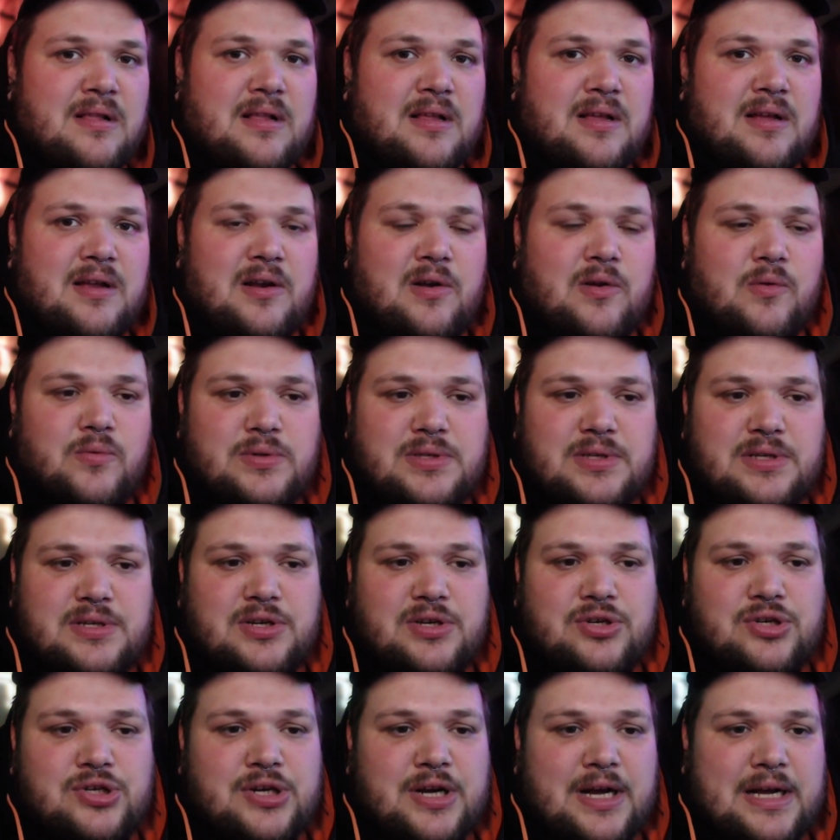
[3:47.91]
Люди
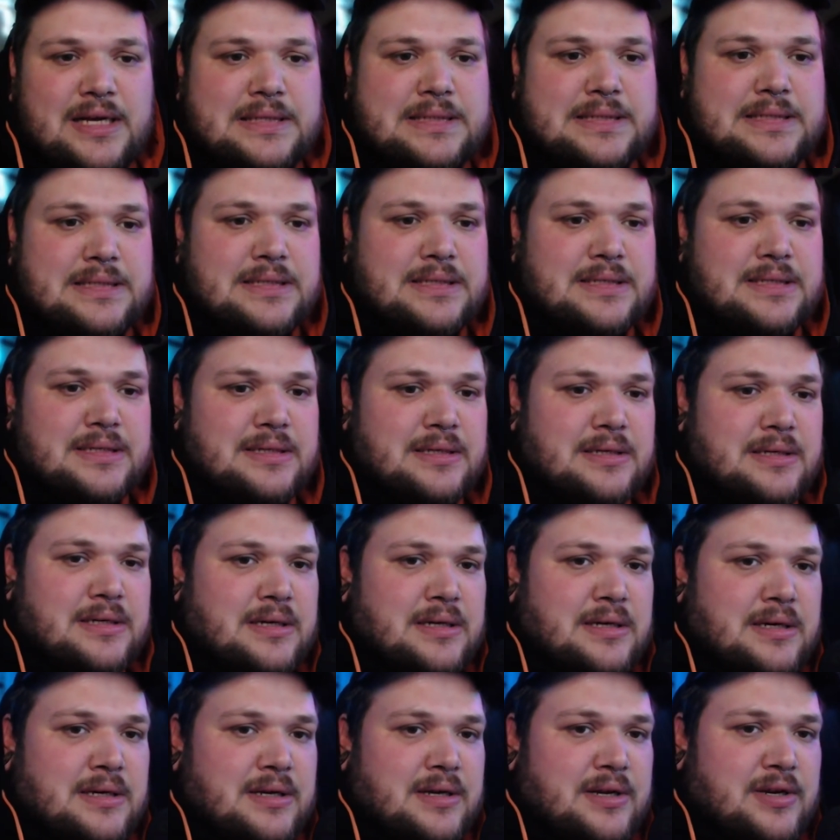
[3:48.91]
сейчас
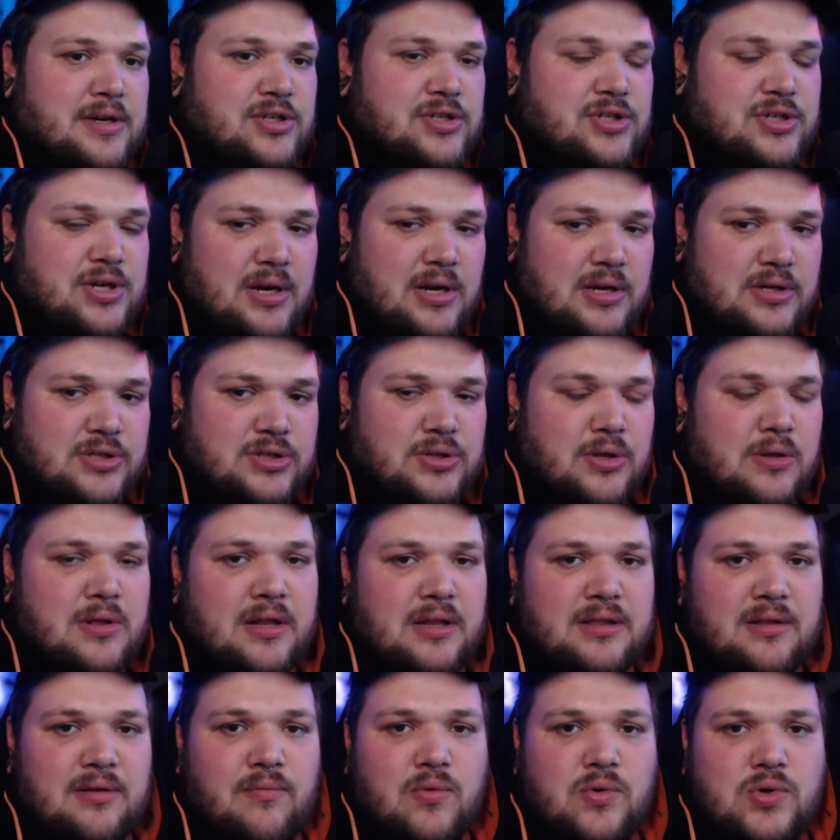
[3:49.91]
э, решили, что для
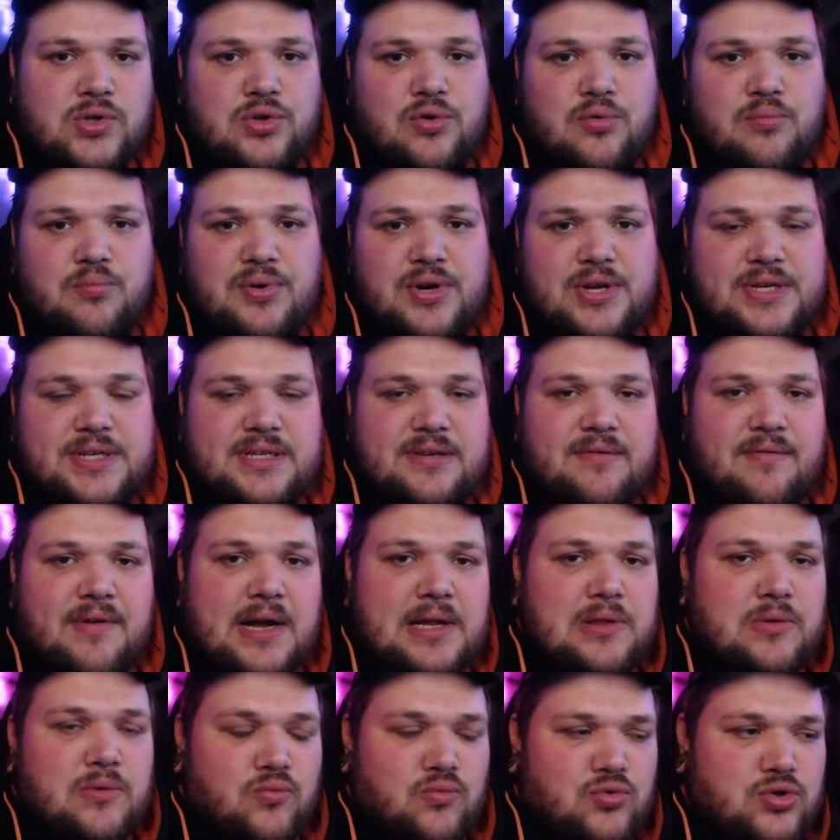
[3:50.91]
того, чтобы
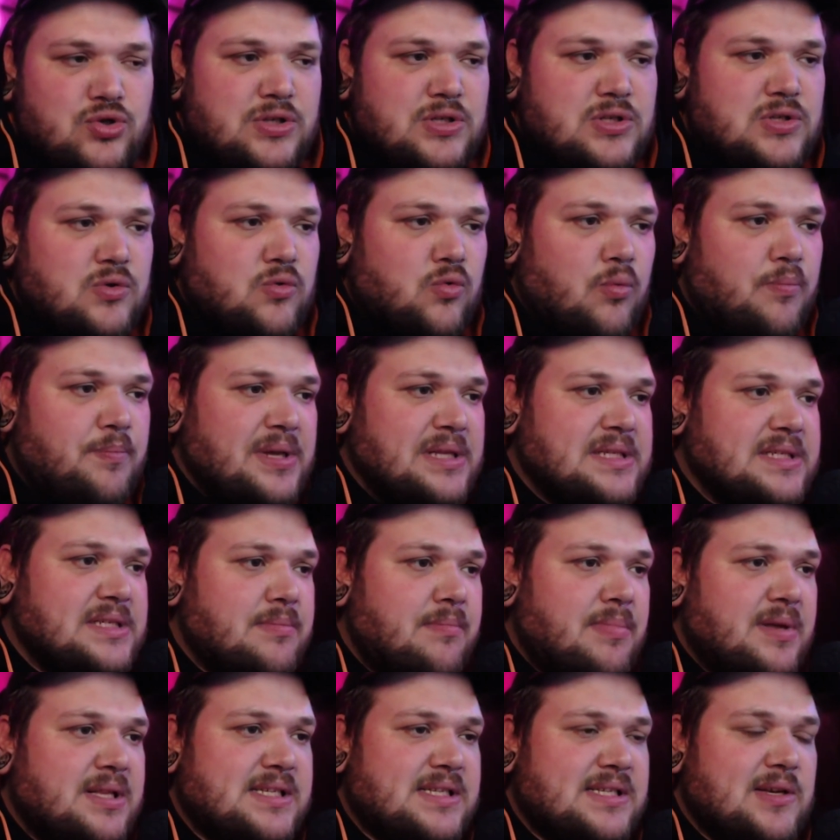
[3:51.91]
рисовать, нужно закупить себе
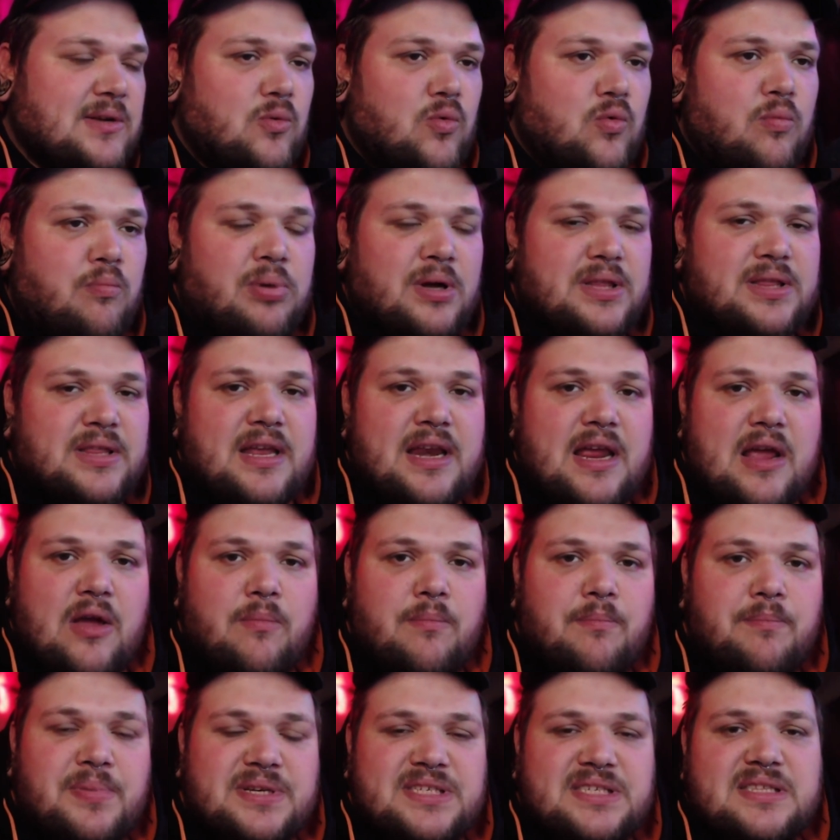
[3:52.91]
целую батарею
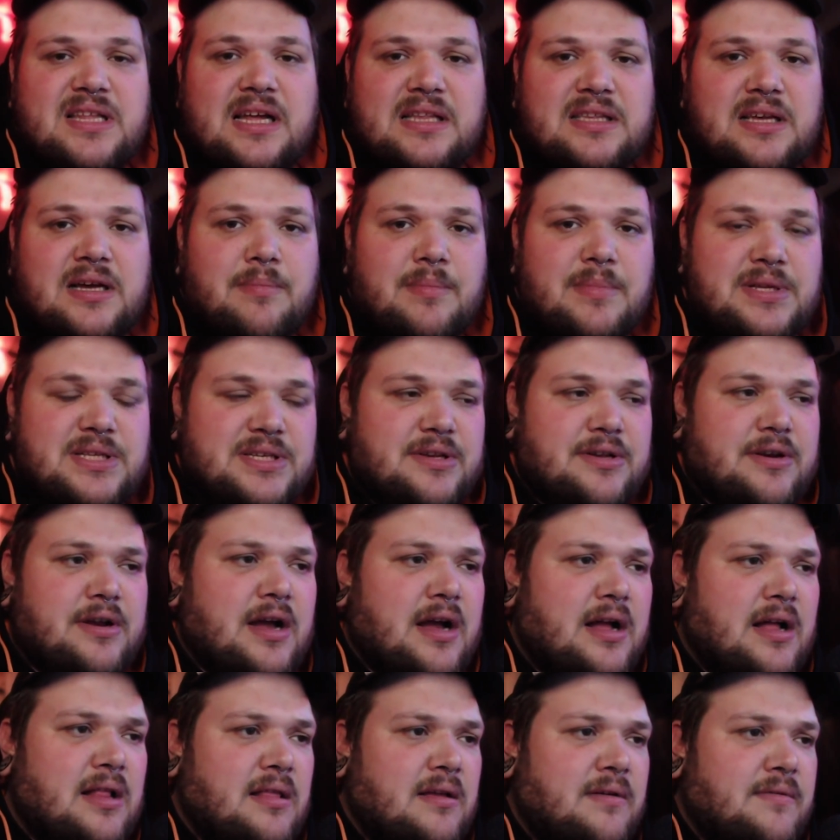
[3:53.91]
пиздатых
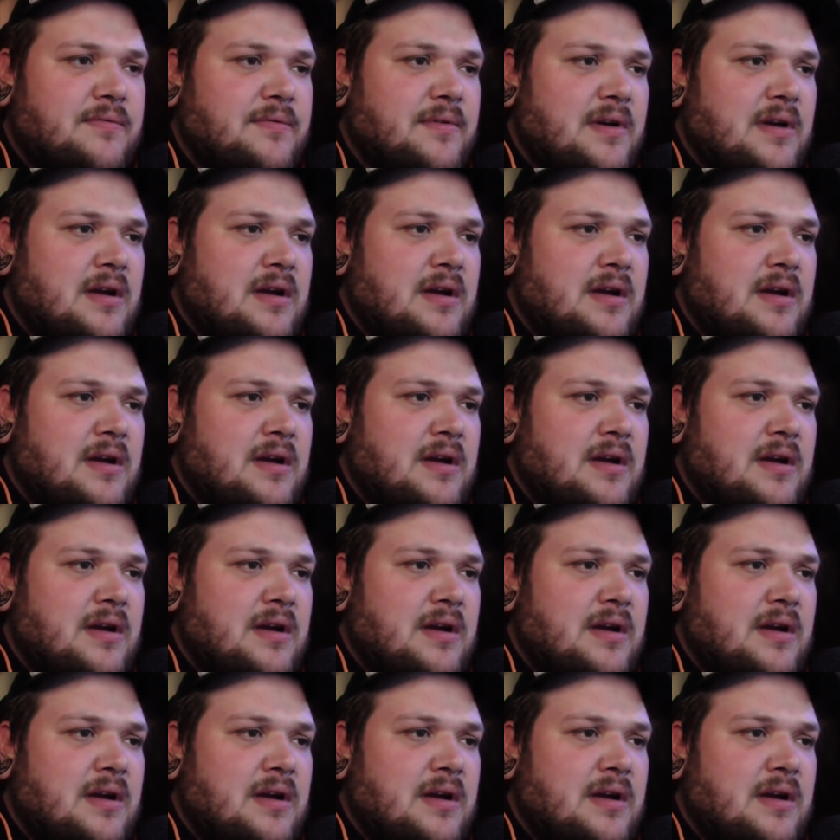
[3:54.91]
материалов,